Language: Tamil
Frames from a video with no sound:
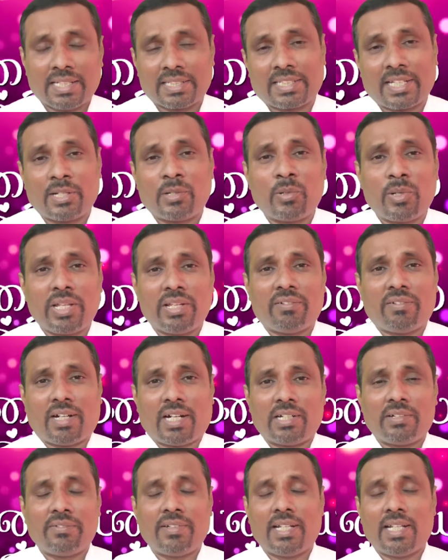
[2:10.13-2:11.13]
தன்னுடைய
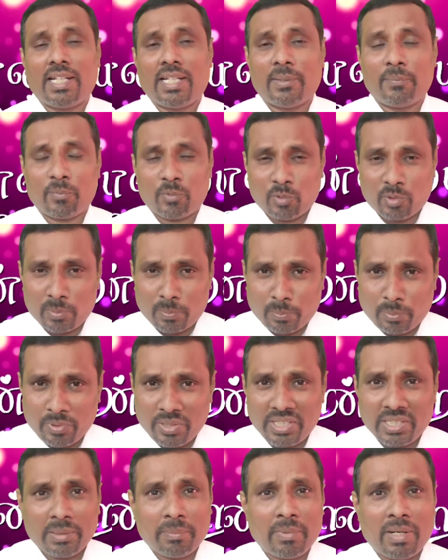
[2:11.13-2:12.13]
வாழ்வில் ஒரு
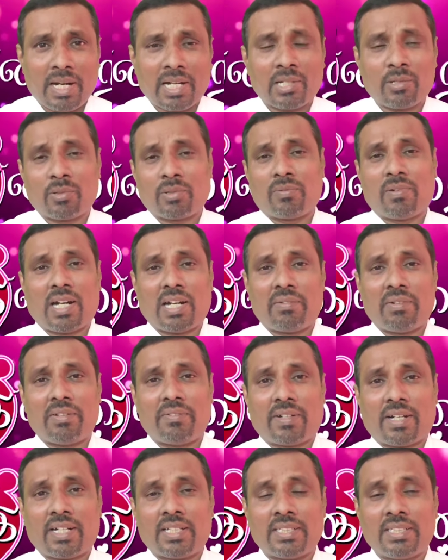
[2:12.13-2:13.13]
புனிதமான ஒரு வாழ்வை
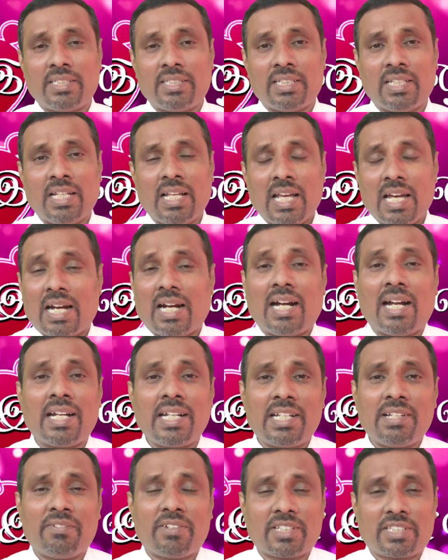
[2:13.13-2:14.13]
வாழ்ந்து
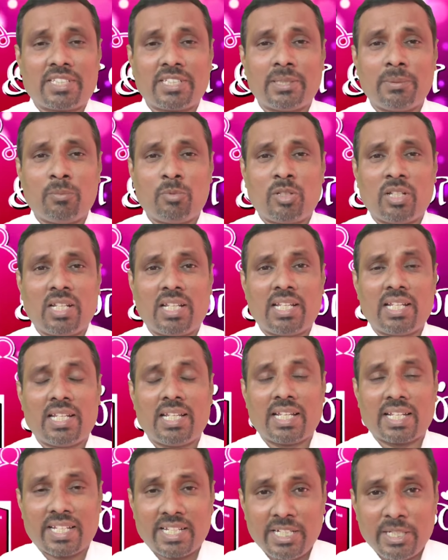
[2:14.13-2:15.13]
ஆண்டவர்
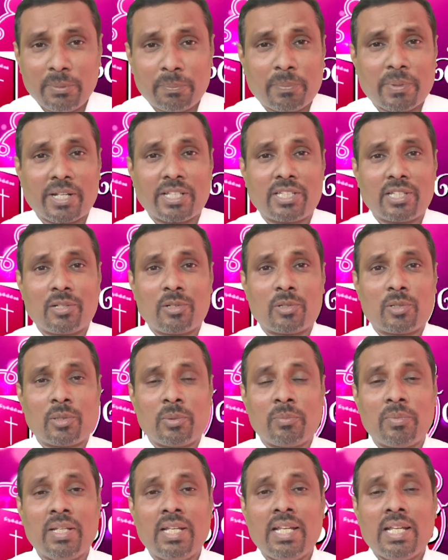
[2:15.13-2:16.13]
திருமுன்னிலையில்
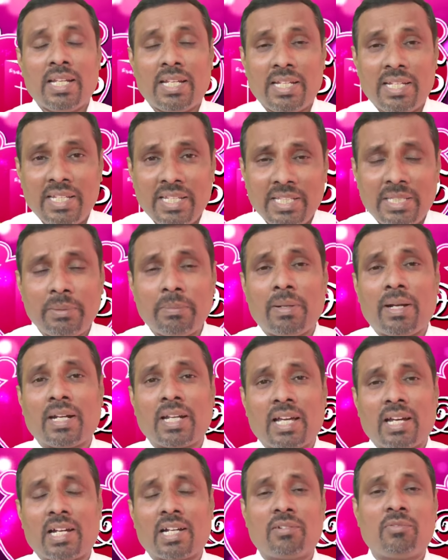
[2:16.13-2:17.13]
கீழ்ப்படிதலோடும்
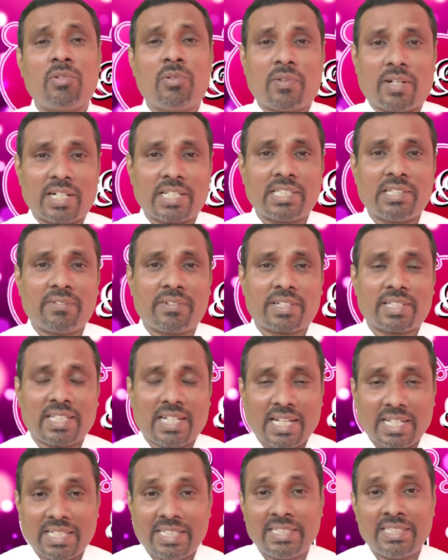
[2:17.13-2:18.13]
நீதிமானாகவும் வாழ்ந்தவர்
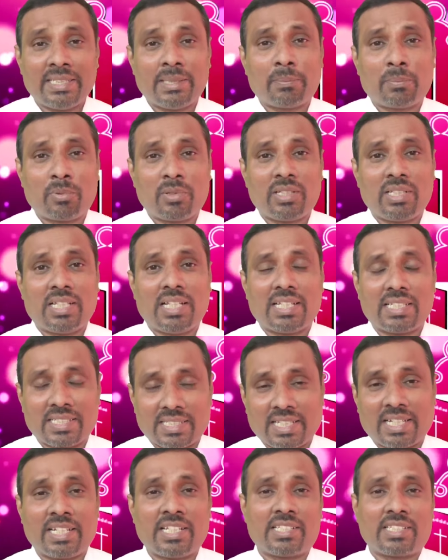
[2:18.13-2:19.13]
தான் இந்த புனித
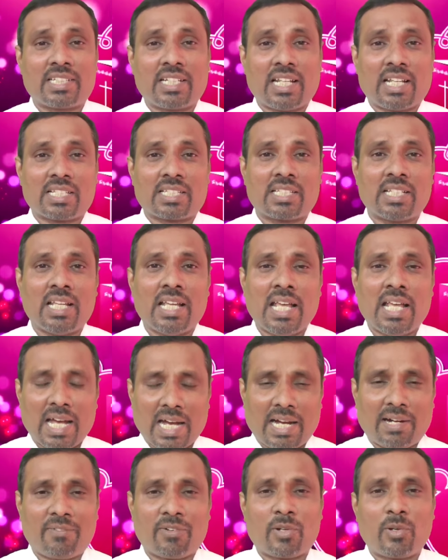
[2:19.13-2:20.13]
ஸ்தனிஸ்லாஸ்
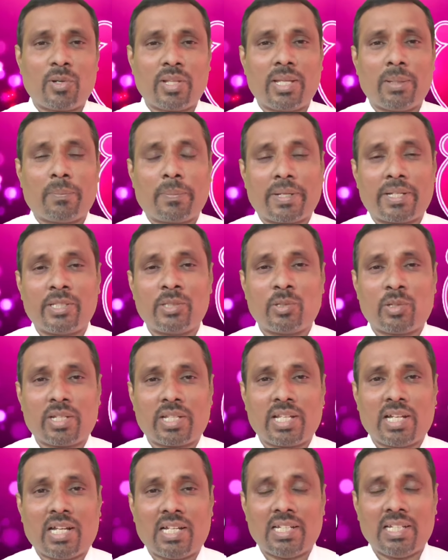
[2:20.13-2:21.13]
அவருடைய
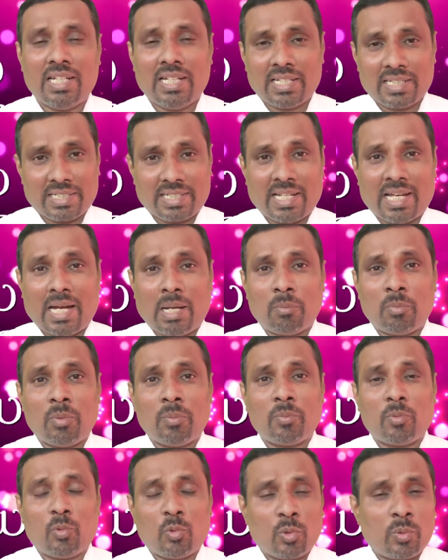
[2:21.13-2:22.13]
பரிந்துரையால்
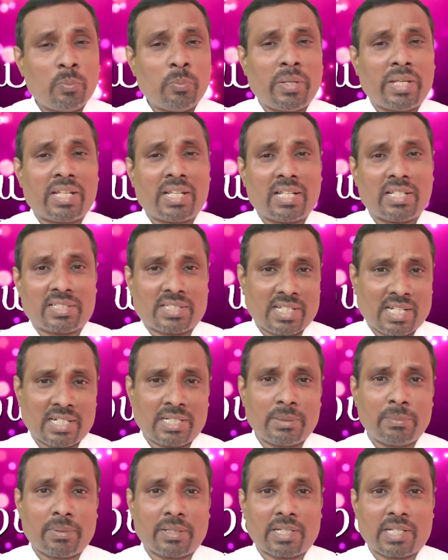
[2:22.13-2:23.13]
நாமும் உண்மைக்கு
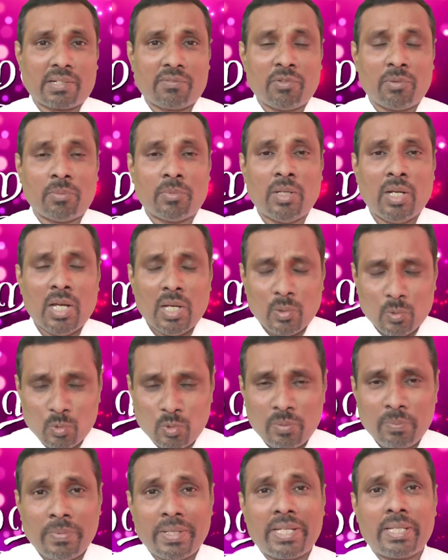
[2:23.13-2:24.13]
சான்று பகரவும்
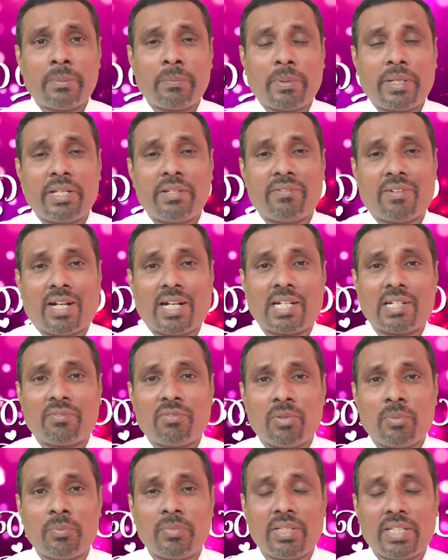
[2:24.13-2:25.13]
உண்மையின்படி
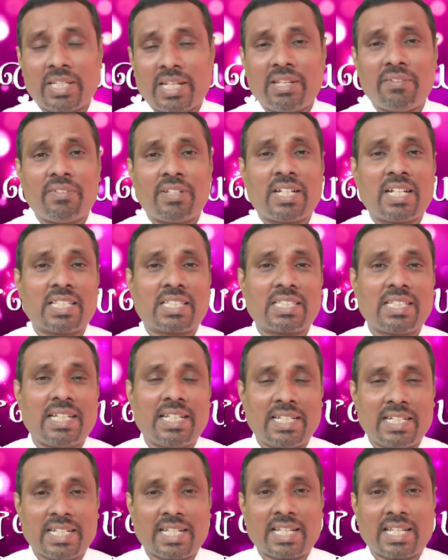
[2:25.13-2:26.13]
வாழவும் இறைவனிடத்தில்
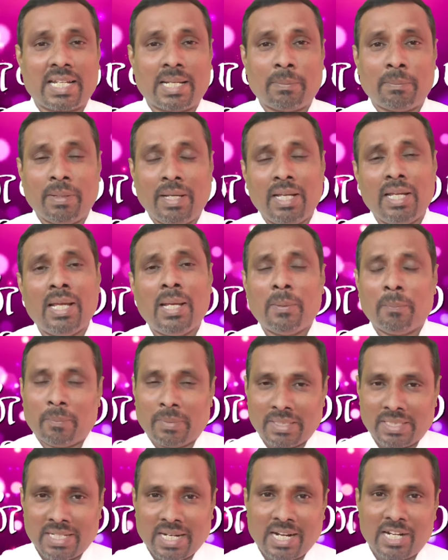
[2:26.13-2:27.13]
இன்றைக்கு நம்ம
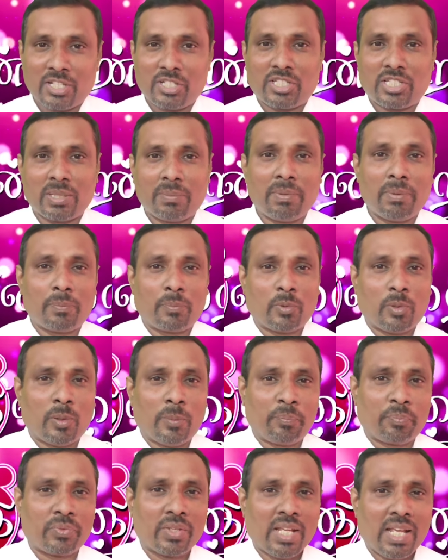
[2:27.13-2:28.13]
மன்றாடி
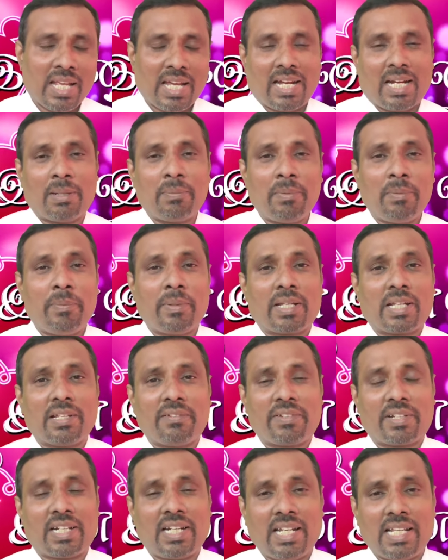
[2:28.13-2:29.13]
செபிப்போம்
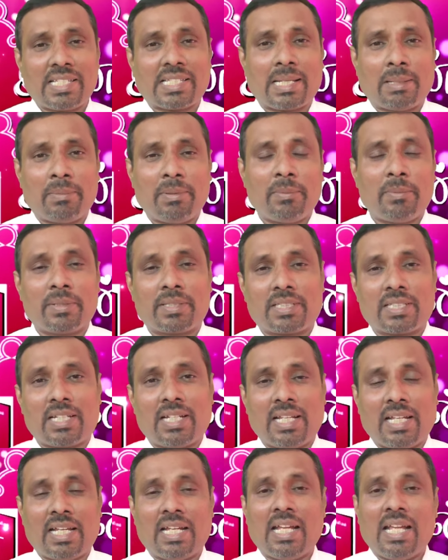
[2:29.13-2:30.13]
அன்புமிக்கவர்களே
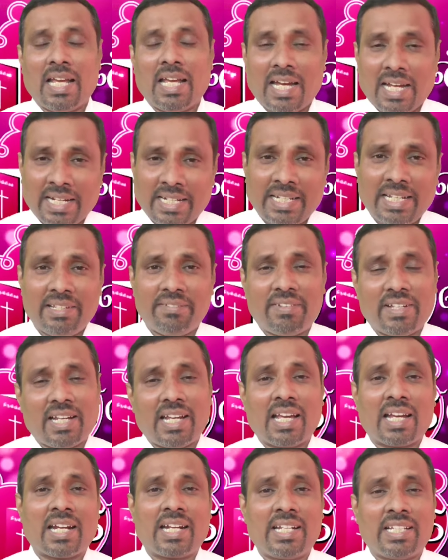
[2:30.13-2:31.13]
சமீபத்தில் அன்னை
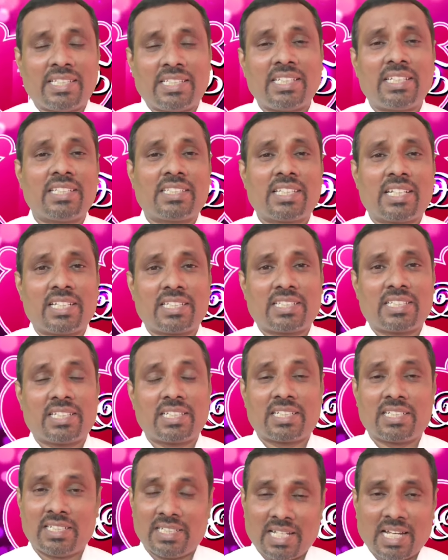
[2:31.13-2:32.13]
வேளாங்கண்ணி
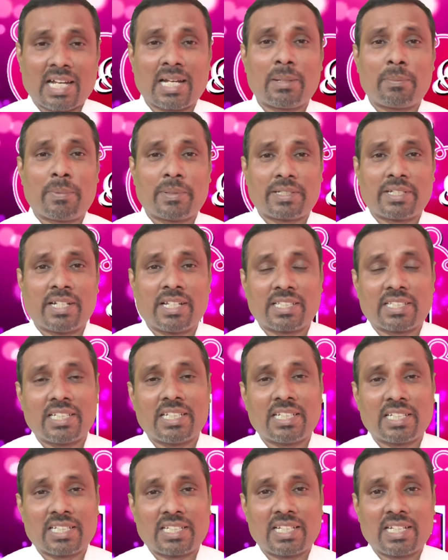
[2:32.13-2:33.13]
திருத்தலத்திற்கு நாகப்பட்டினத்தில்
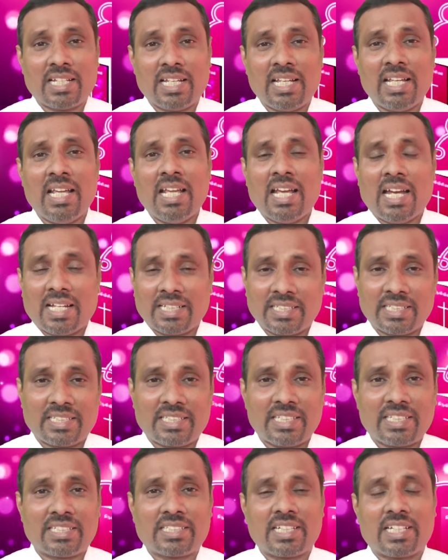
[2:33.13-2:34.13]
இருக்கிற அந்த
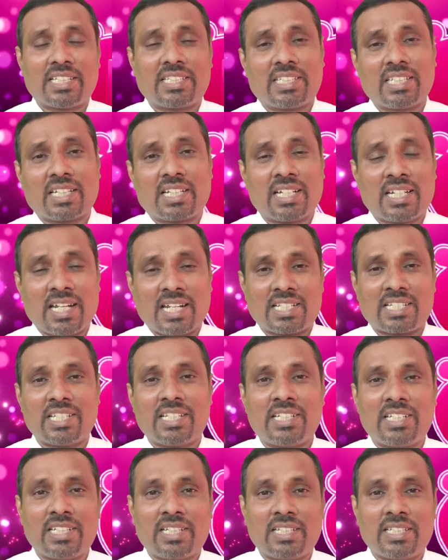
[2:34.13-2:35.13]
திருத்தலத்திற்கு நான்
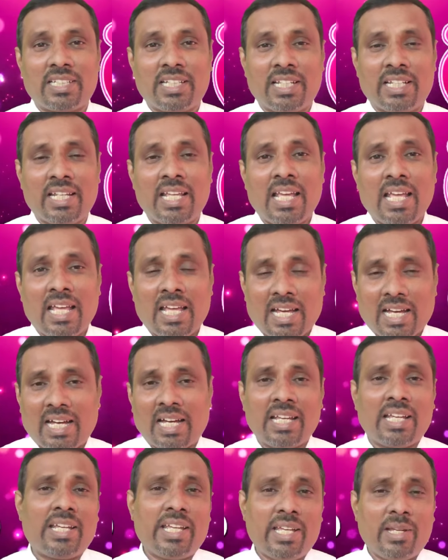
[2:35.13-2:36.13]
சென்றிருந்தேன்
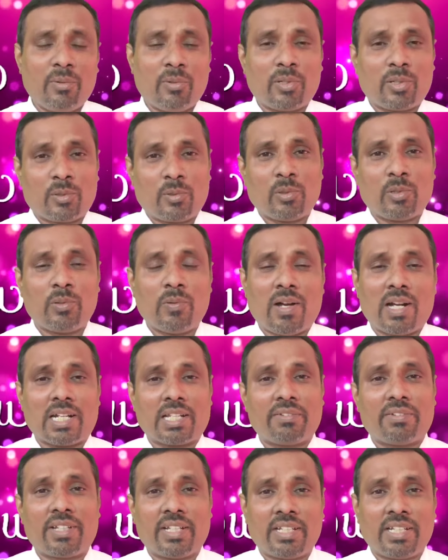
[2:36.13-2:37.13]
அங்கே ஒரு
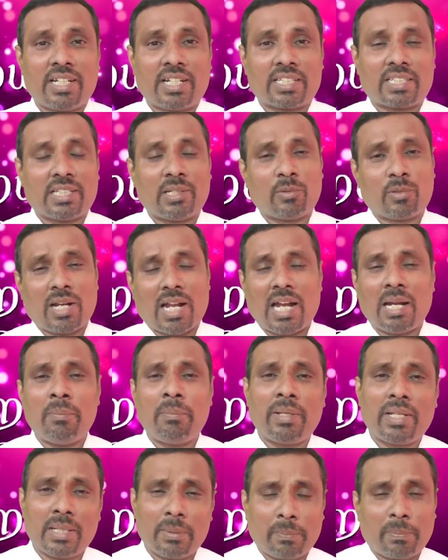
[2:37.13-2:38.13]
குருவானவர் என்னிடத்தில் ஒரு
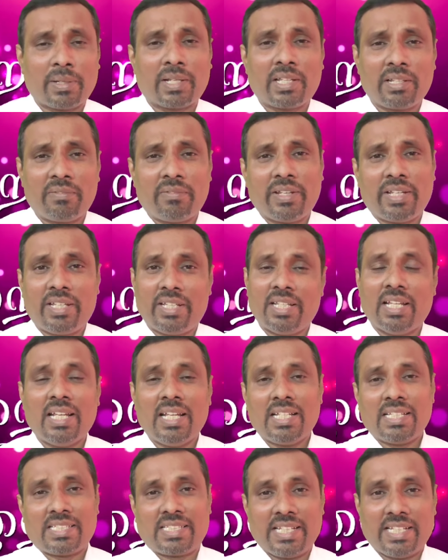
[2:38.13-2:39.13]
ஆன்மீக பகிர்வை
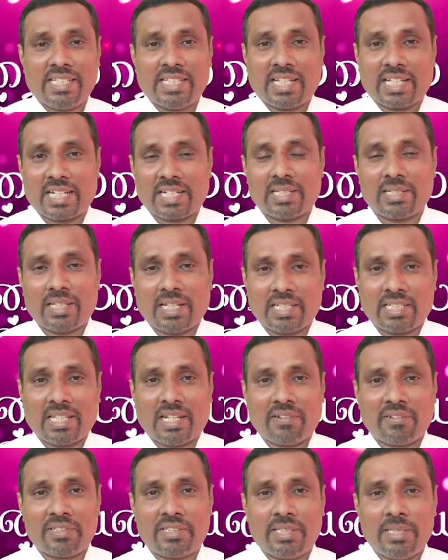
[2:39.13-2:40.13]
செய்தார்
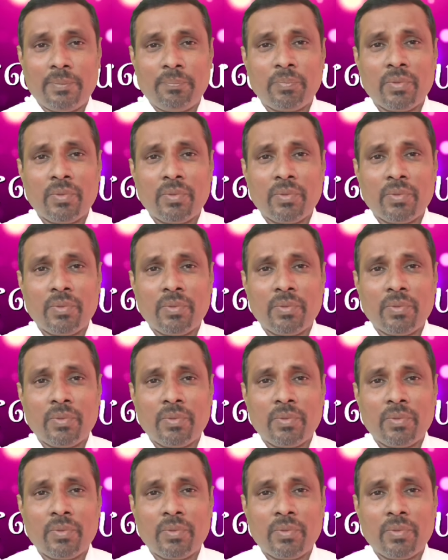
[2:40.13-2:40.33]
அதாவது